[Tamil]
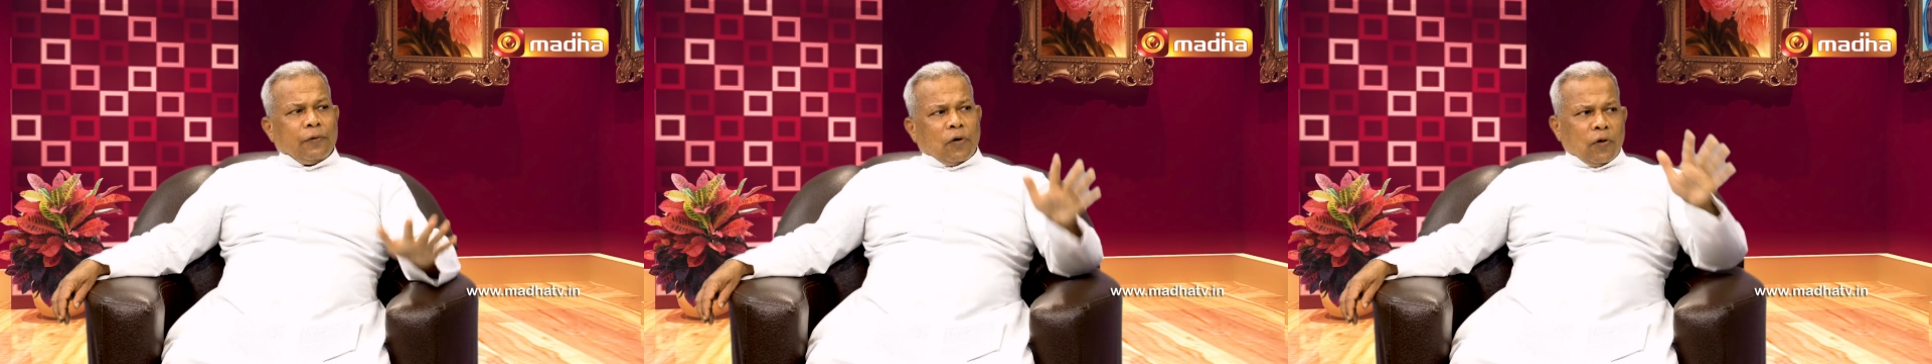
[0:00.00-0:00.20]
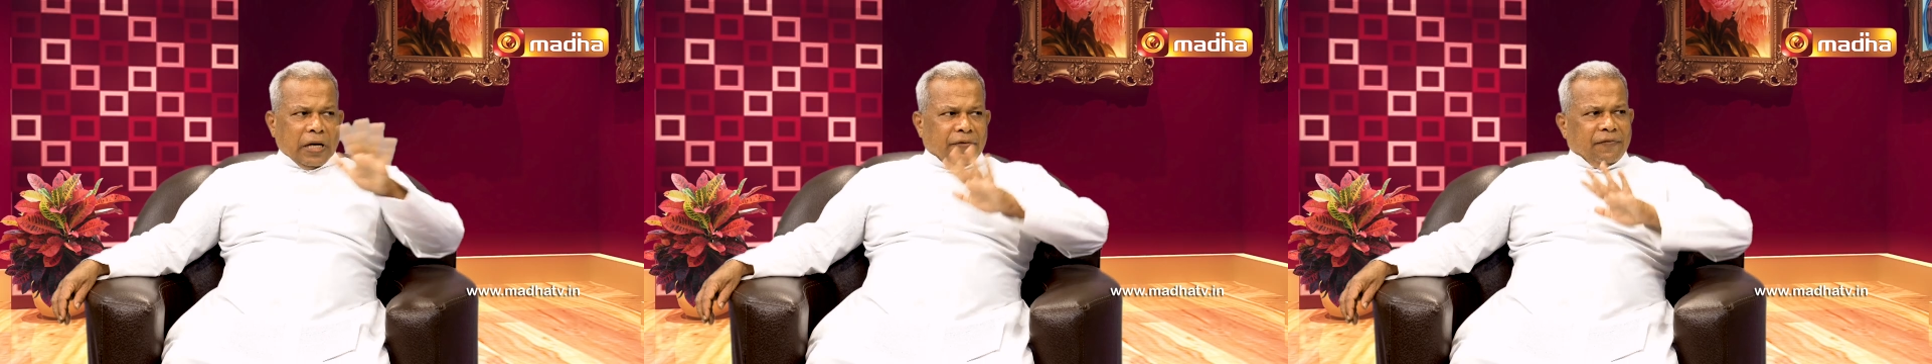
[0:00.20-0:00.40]

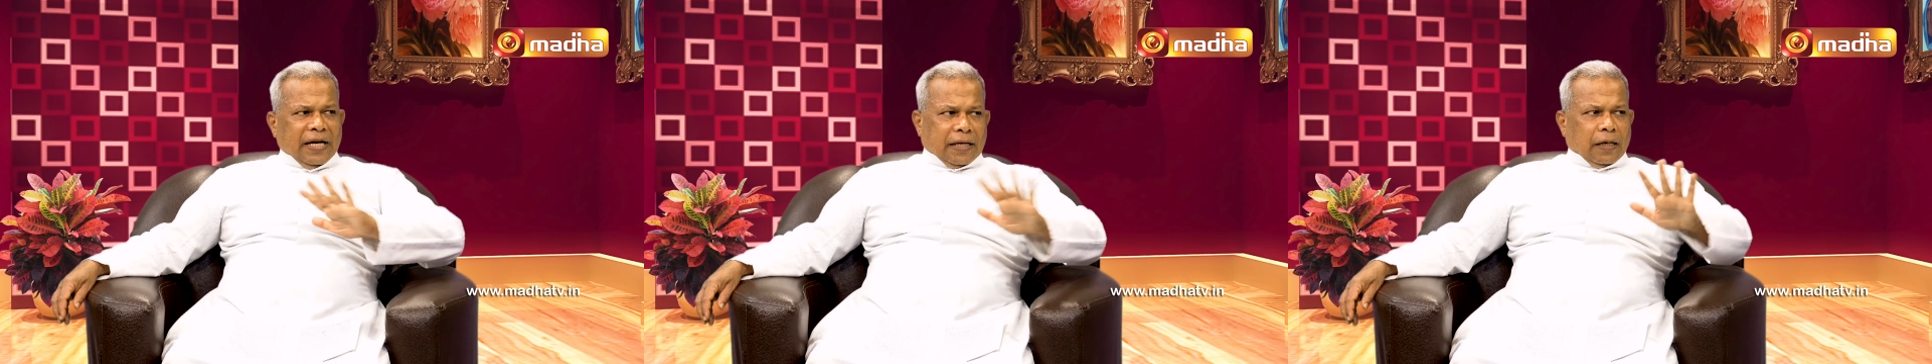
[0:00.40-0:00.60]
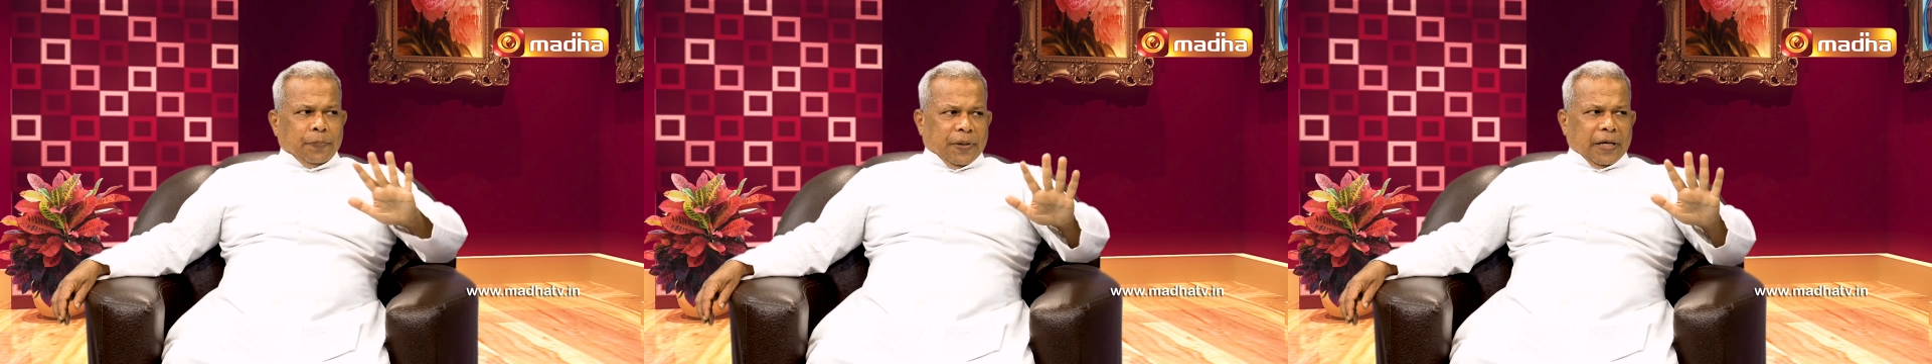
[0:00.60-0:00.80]
அவருடைய
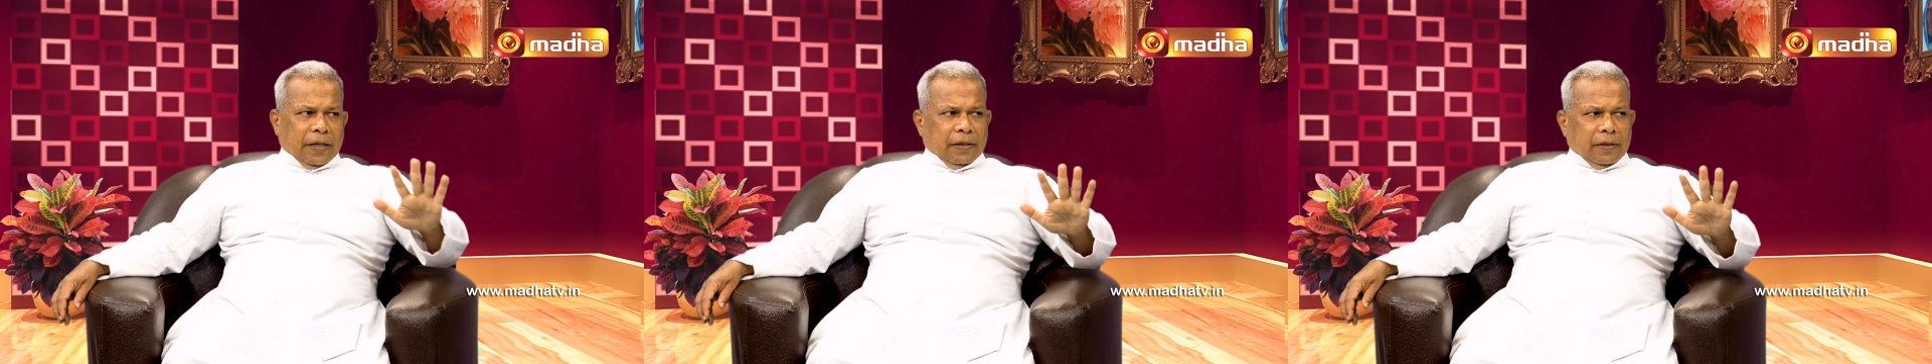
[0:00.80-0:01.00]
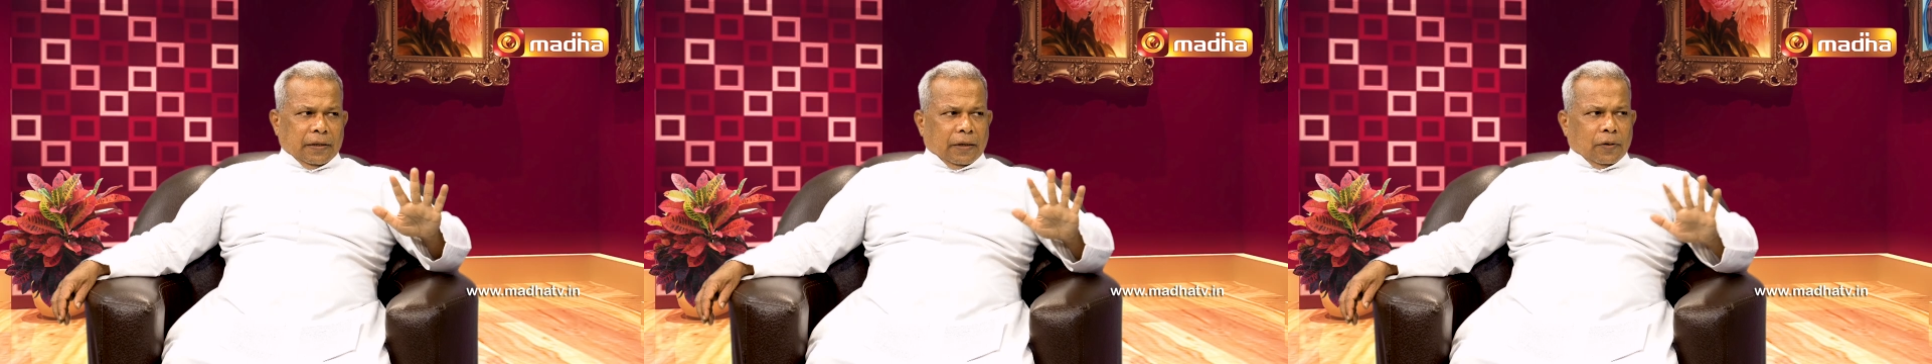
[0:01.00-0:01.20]
விளக்கப்படி
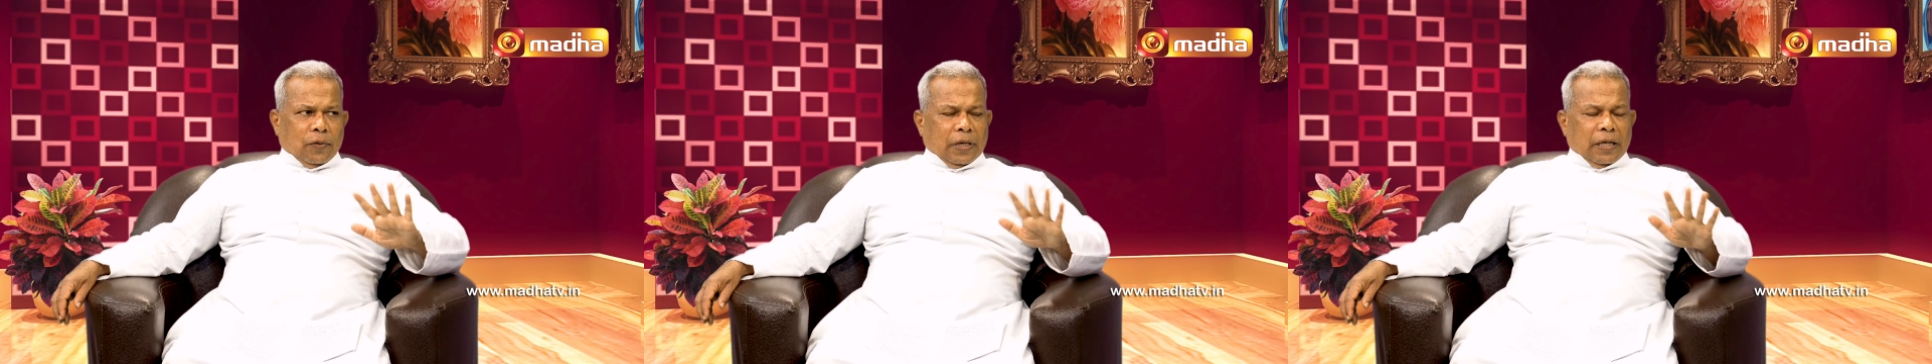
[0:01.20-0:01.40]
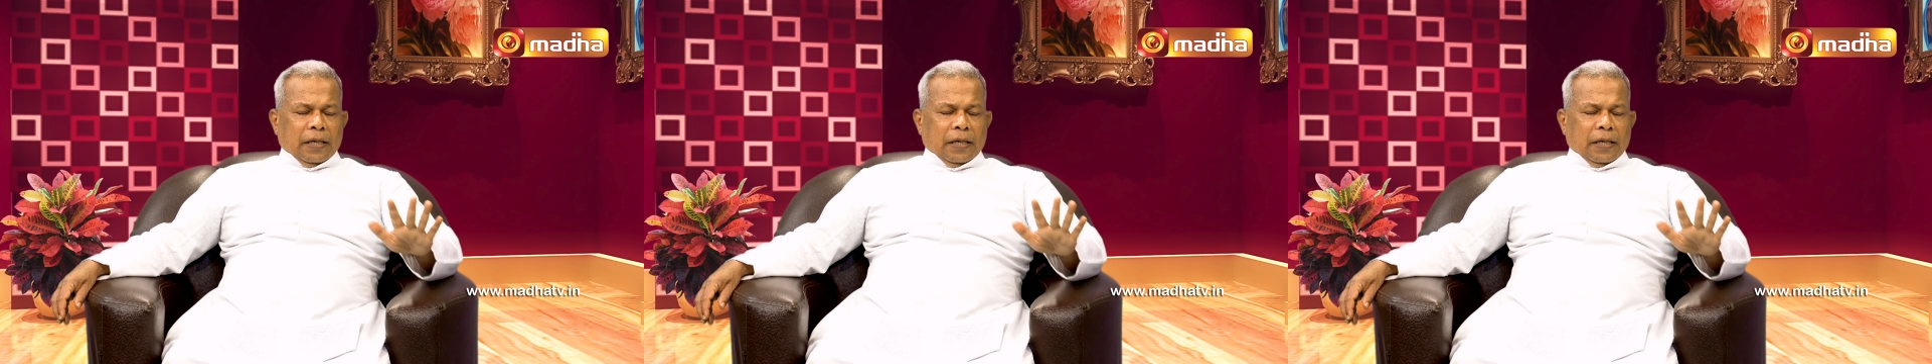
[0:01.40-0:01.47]
அவர்